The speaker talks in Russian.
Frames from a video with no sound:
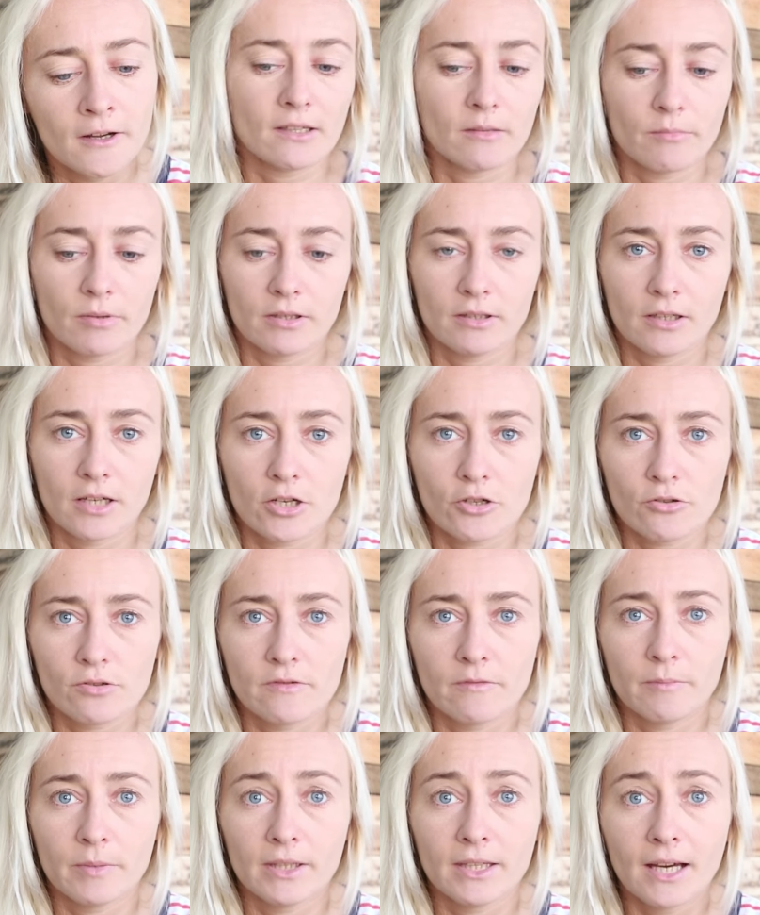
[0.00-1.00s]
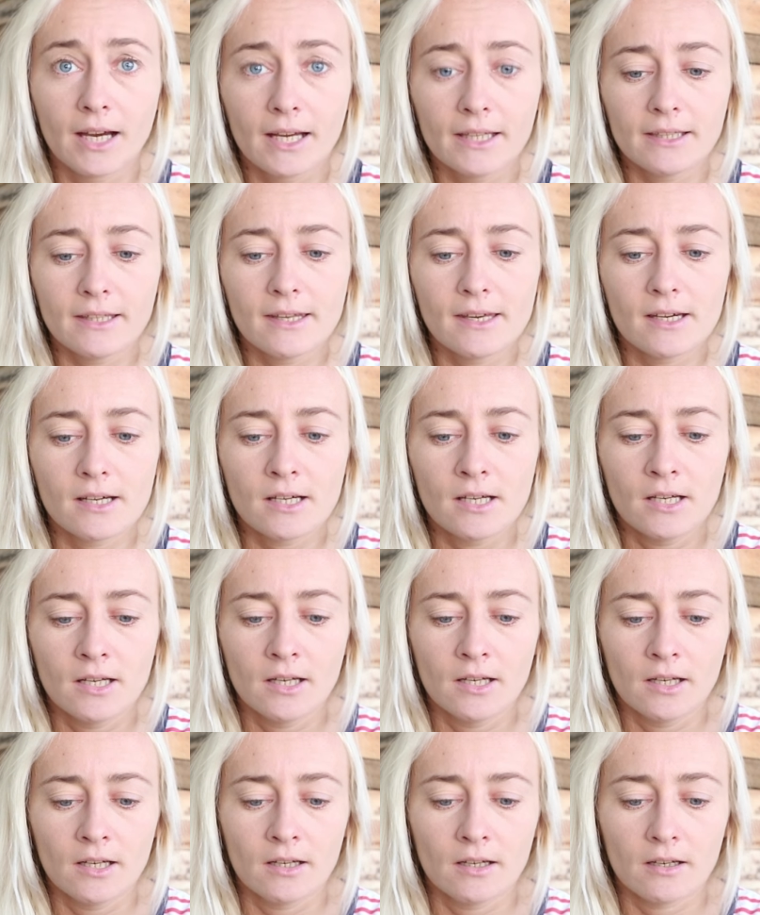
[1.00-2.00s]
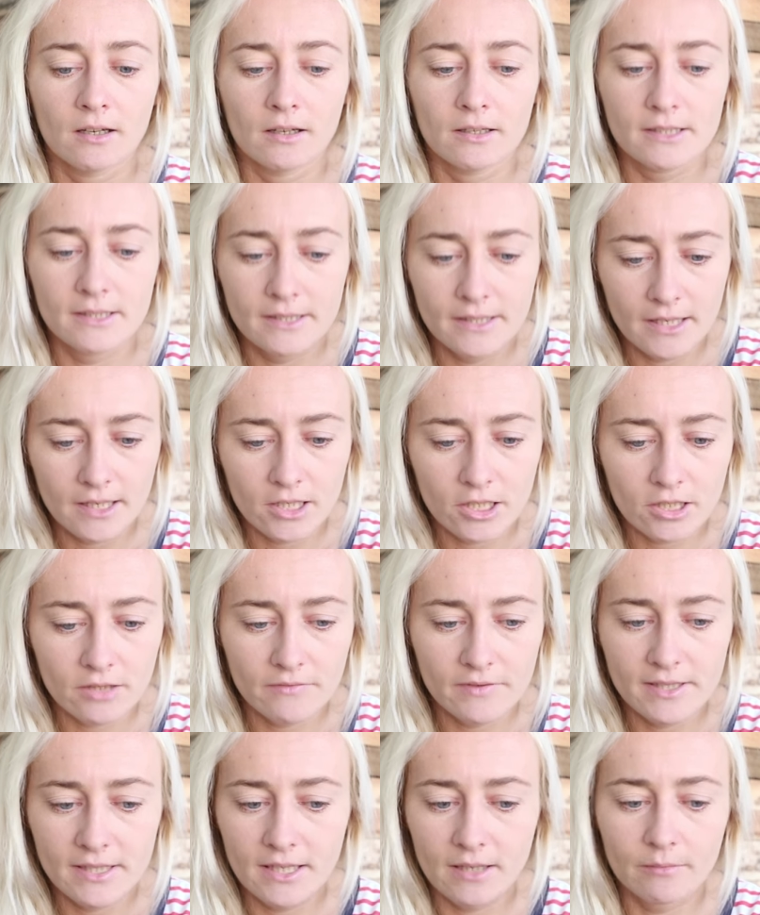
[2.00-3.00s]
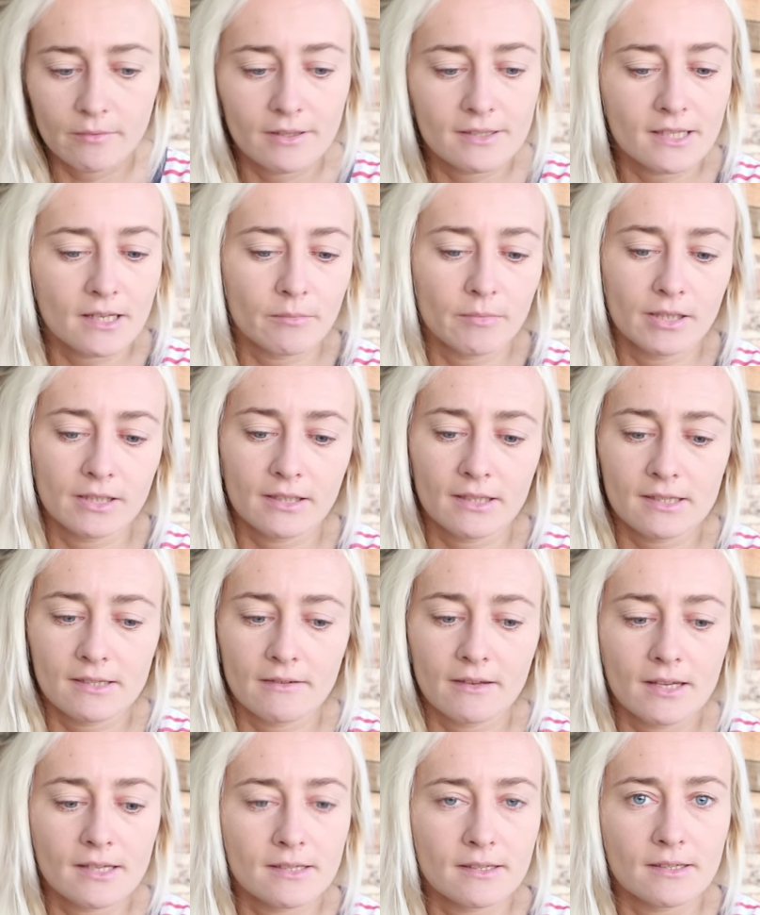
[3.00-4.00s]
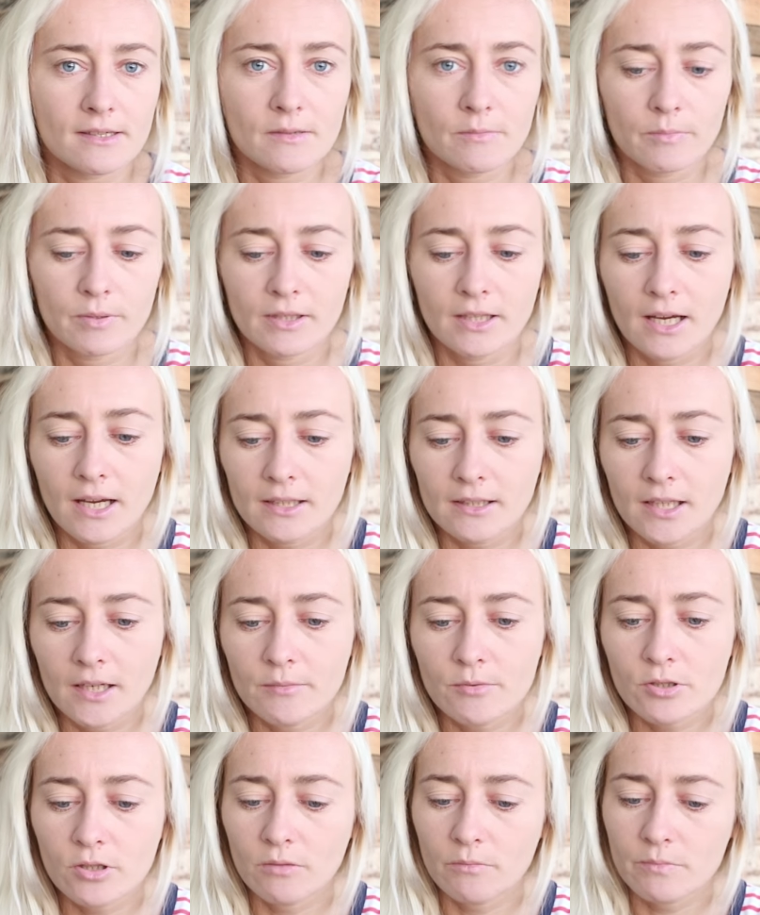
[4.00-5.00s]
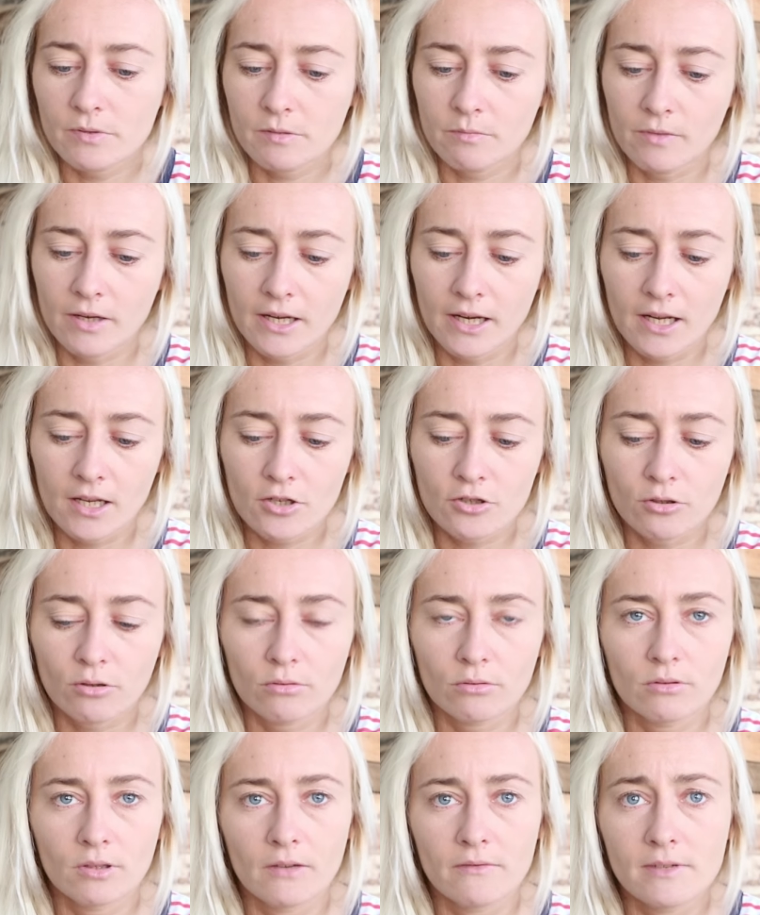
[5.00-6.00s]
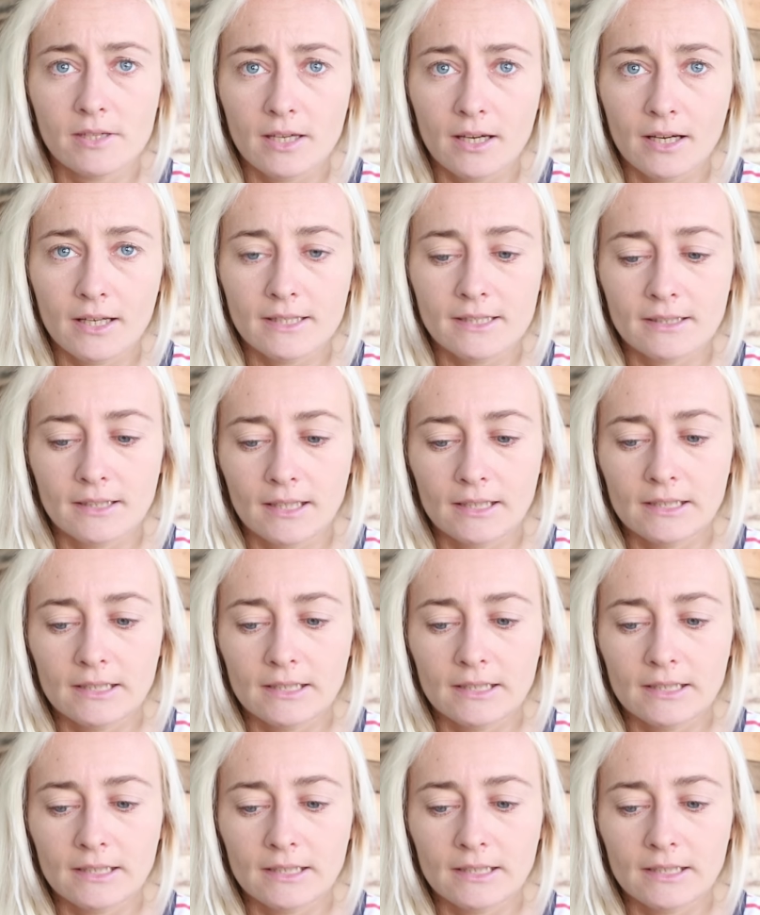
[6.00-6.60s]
Я, например, нахожусь в Пенанге, э, здесь же все мои заметки связаны с Пенангом, чтобы посмотреть, что туда взять и